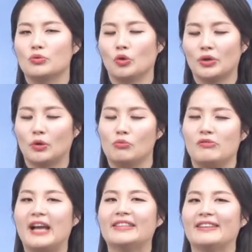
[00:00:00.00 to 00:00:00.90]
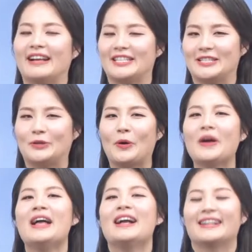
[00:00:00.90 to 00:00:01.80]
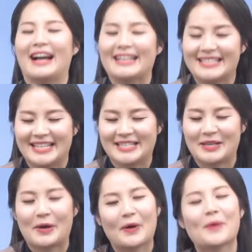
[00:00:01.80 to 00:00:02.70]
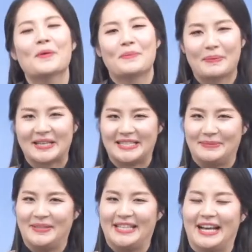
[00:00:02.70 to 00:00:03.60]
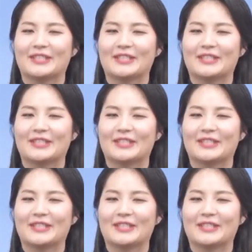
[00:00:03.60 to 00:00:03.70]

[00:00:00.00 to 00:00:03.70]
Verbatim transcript: 독일어 공부를 하이팅 하시고 강의실에서 뵙겠습니다.